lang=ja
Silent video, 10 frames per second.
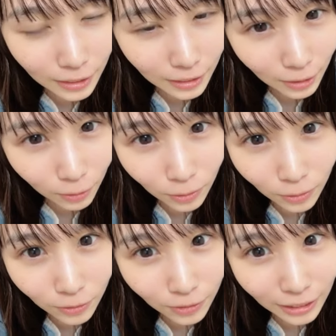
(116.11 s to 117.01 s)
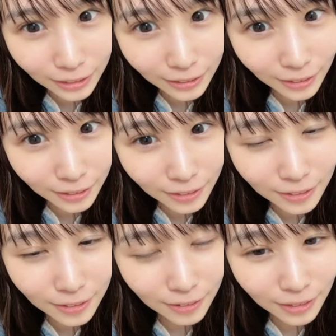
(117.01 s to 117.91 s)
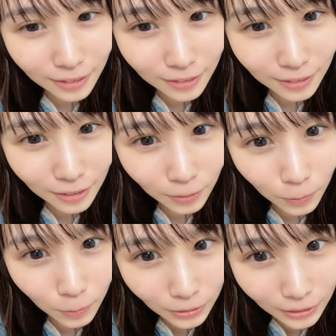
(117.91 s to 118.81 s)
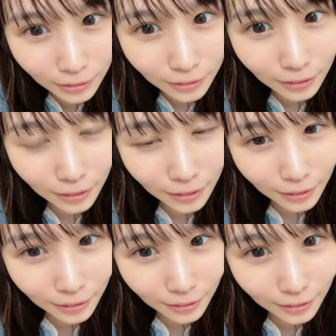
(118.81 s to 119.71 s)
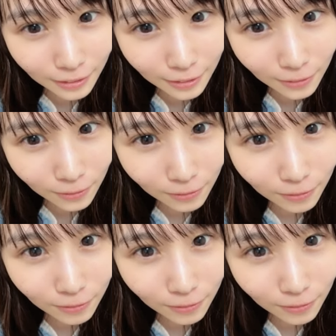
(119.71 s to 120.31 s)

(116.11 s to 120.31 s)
TikTok がやりたいですって言ってインスタをねそう